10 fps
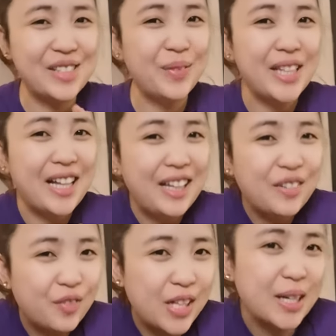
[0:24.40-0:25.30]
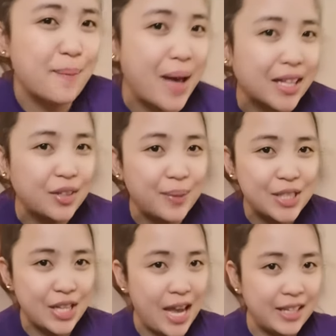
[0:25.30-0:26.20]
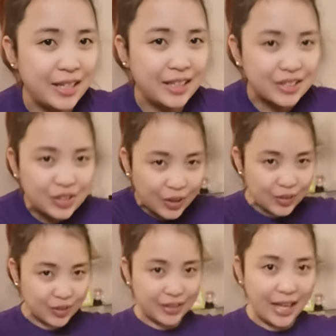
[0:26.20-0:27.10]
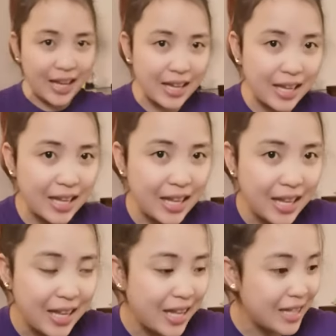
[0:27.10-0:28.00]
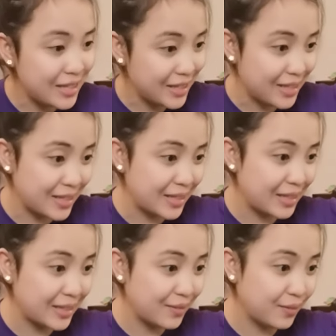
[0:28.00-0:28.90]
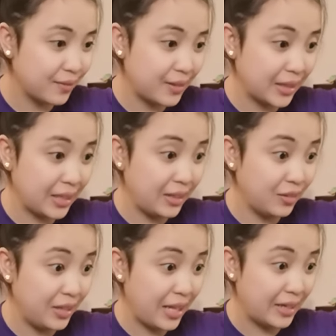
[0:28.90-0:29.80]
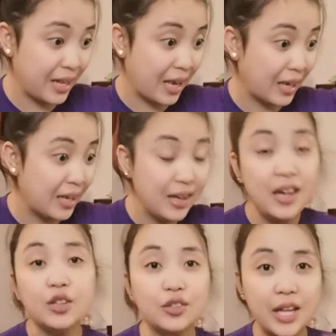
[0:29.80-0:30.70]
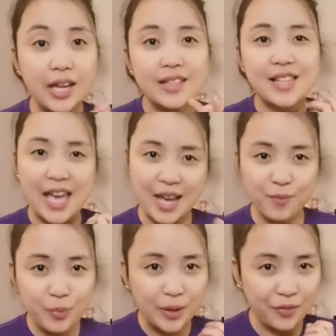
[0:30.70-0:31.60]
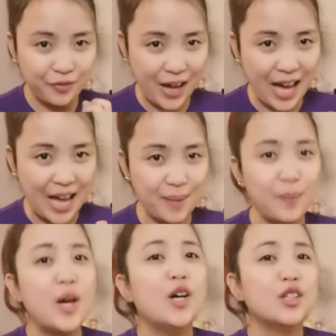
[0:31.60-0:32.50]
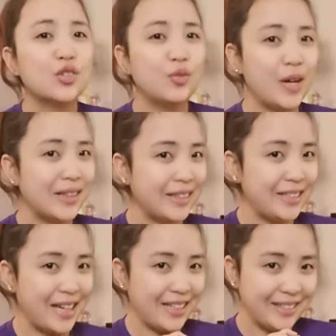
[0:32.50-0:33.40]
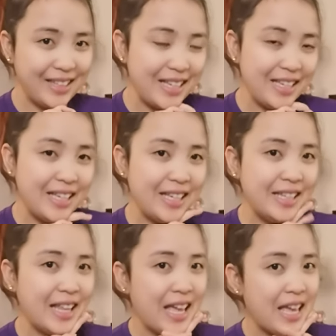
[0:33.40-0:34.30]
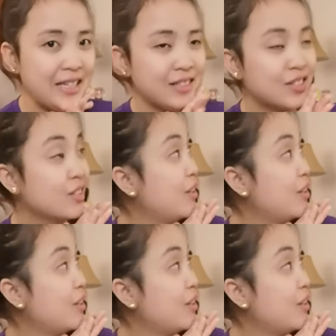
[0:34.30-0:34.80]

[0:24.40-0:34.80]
is Madel and welcome back to my channel. So today is... What day today, anak? Today is April 5, 2019 and it's